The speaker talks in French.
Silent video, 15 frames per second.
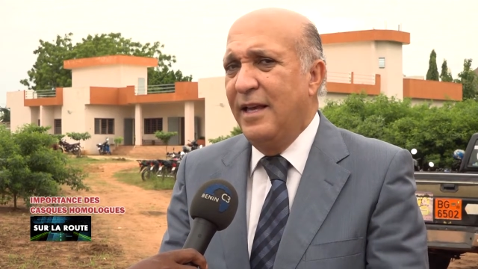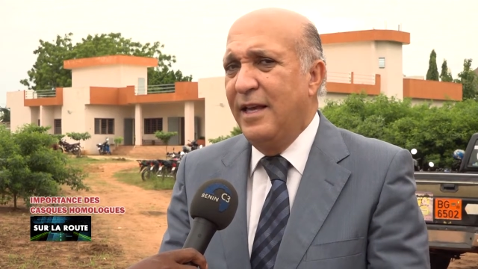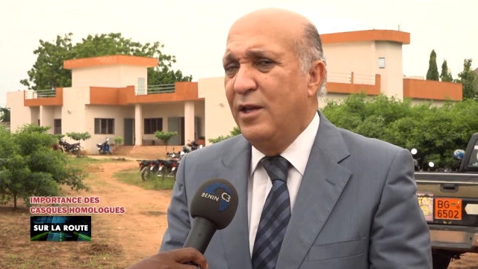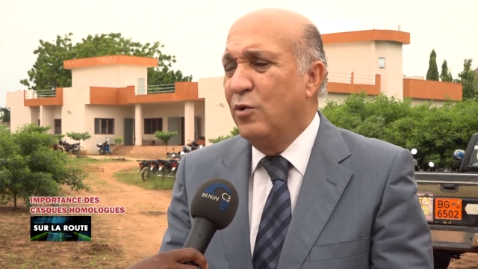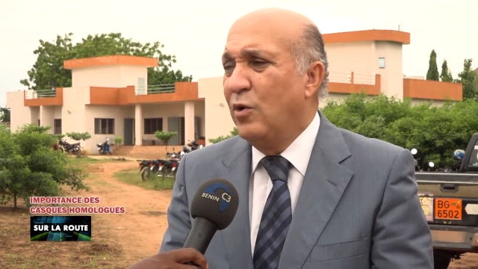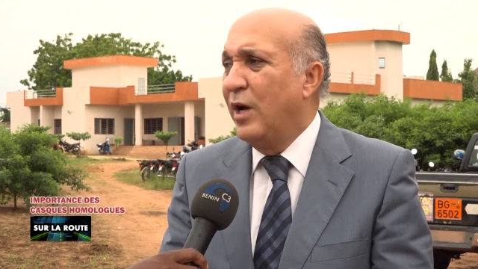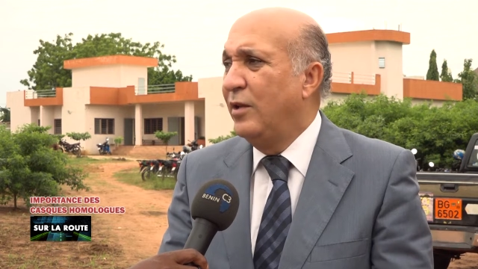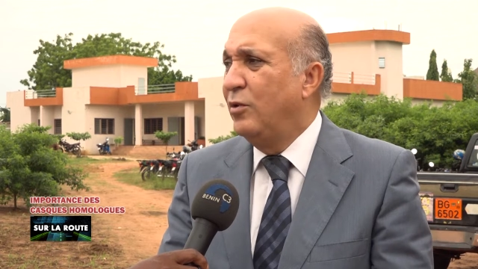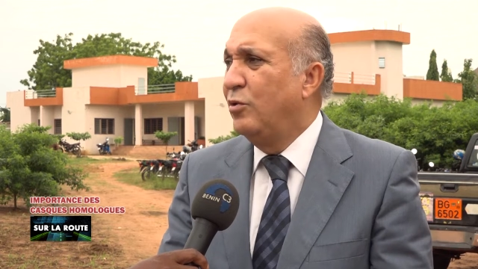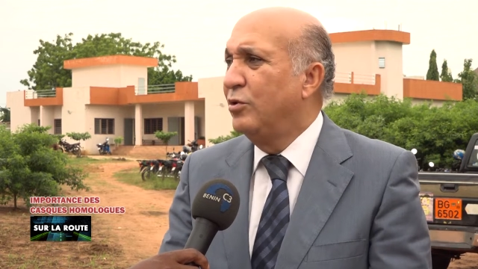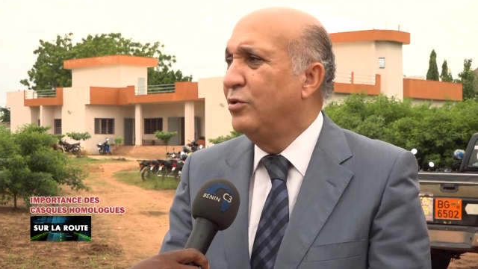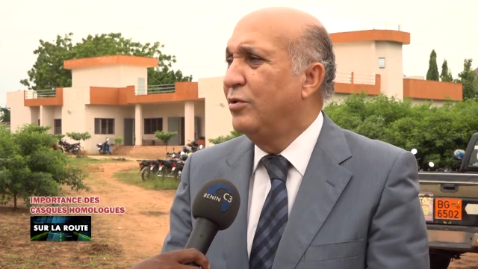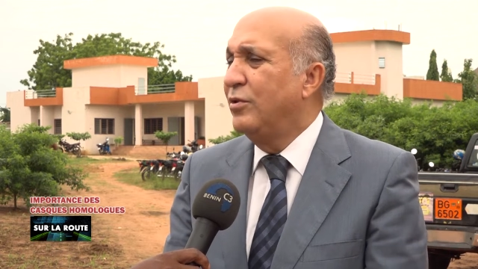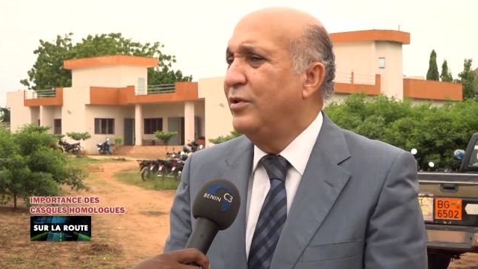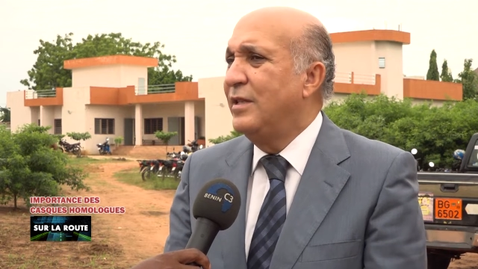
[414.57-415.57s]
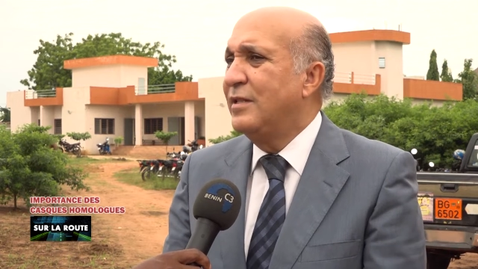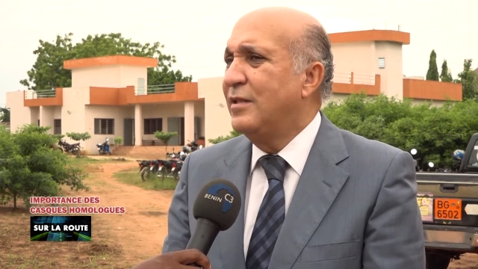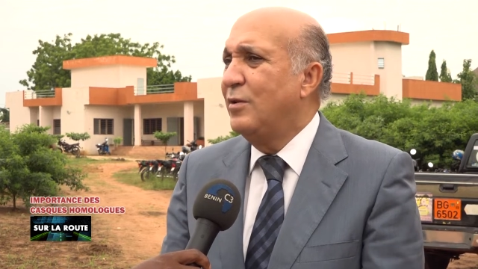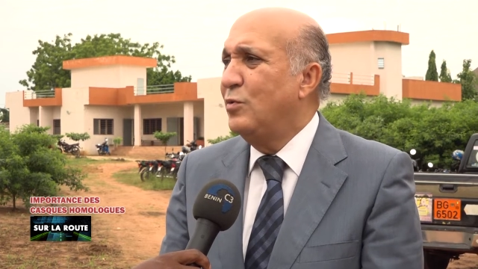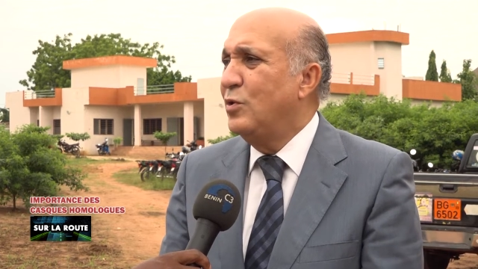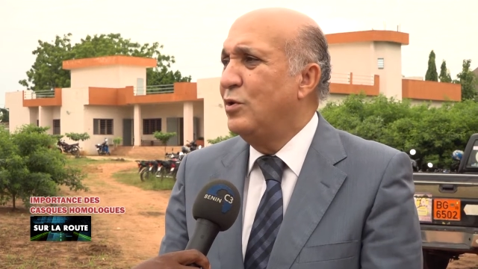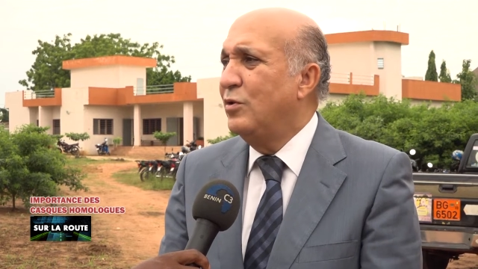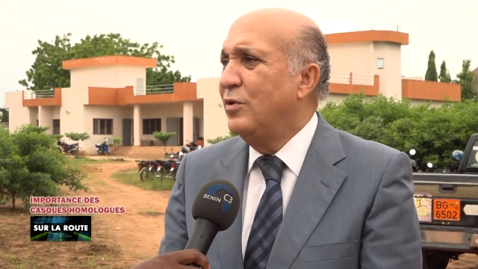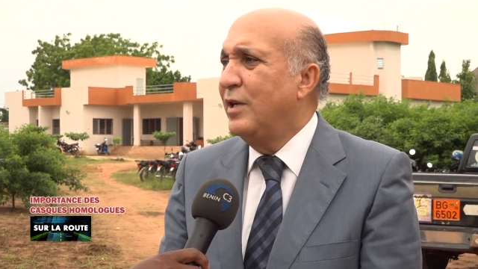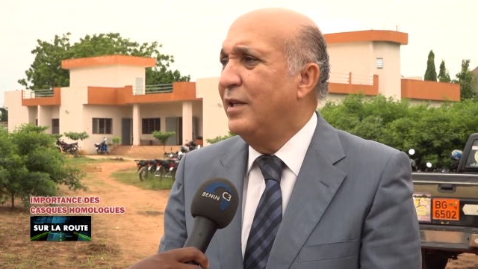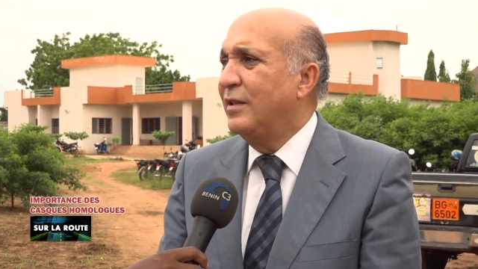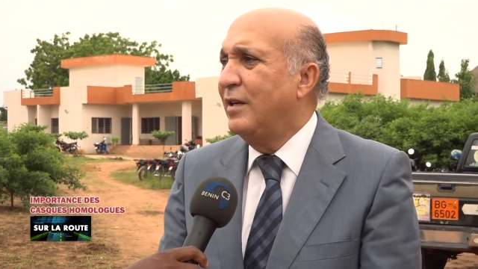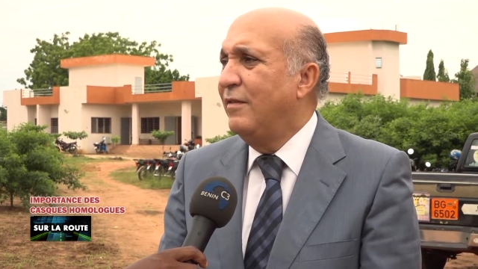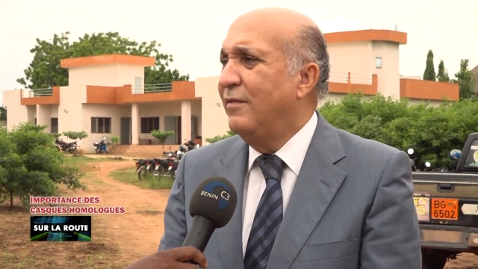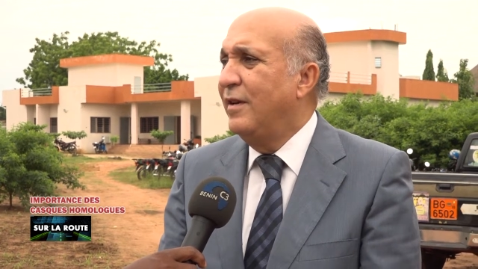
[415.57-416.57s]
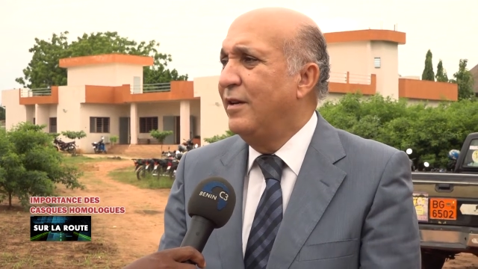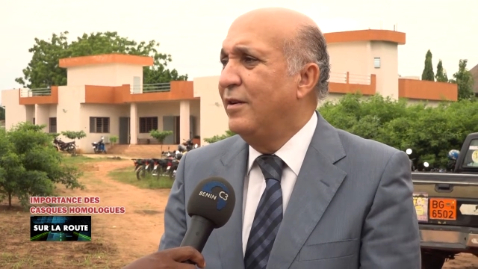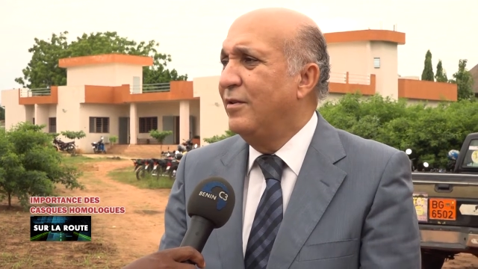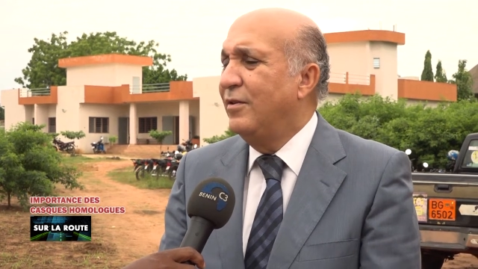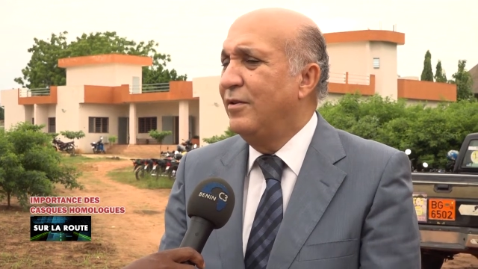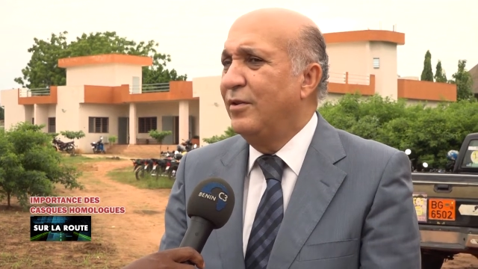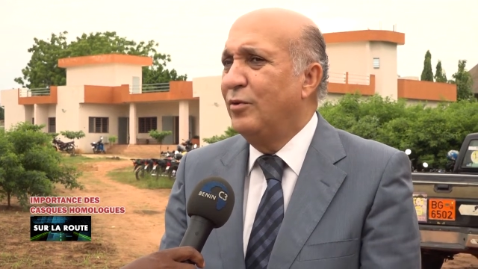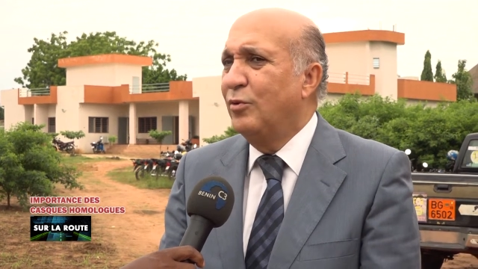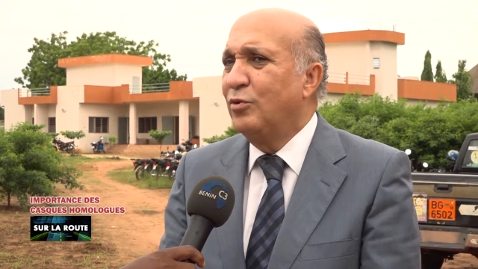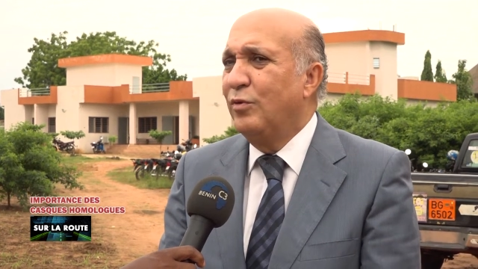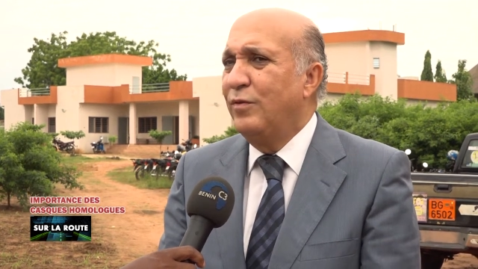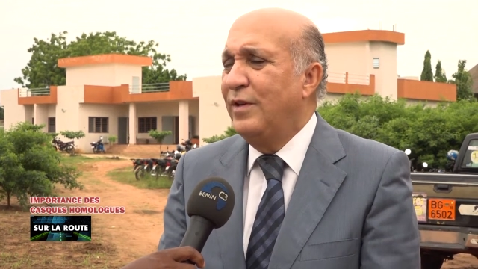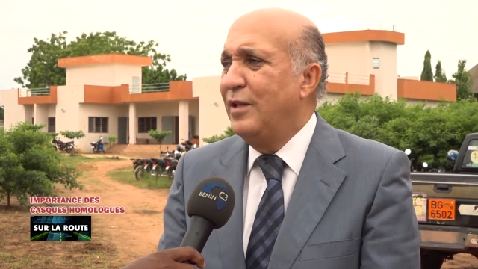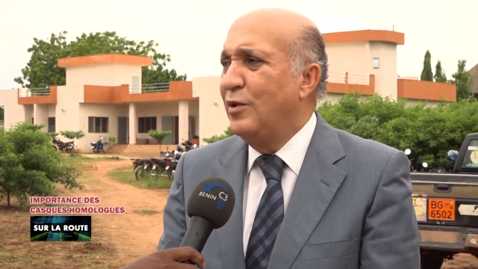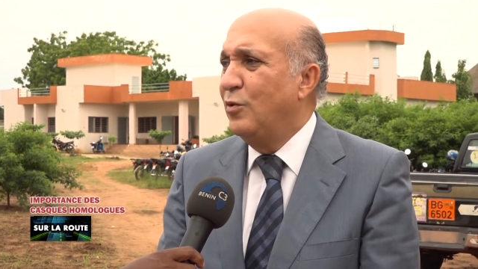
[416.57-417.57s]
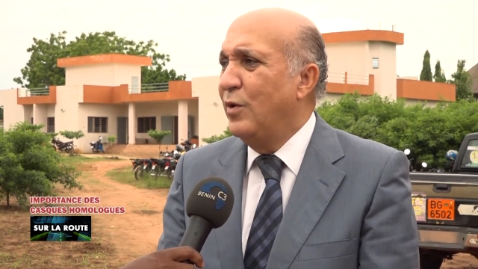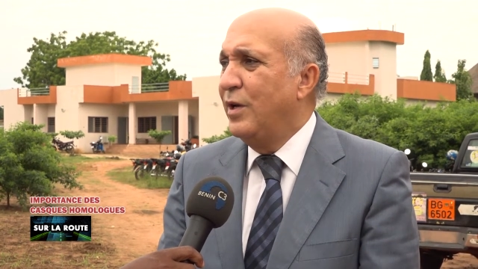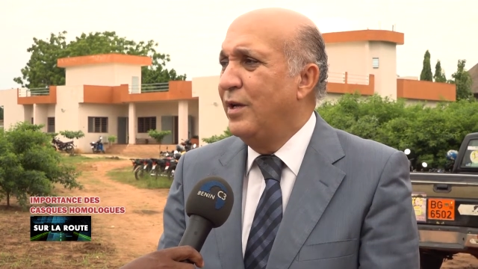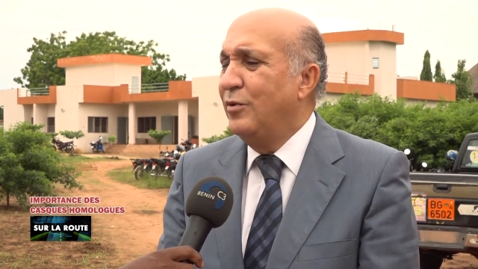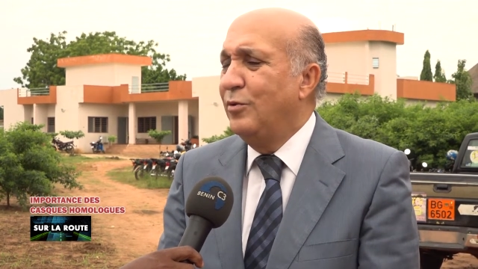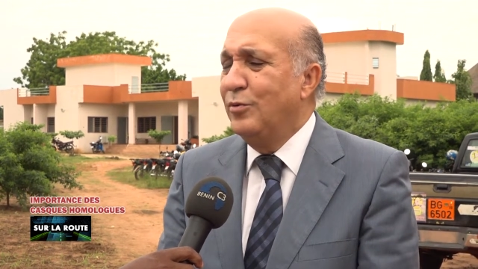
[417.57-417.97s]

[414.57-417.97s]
et il y aura d'autres distributions à travers euh, d'autres villes du, Benin,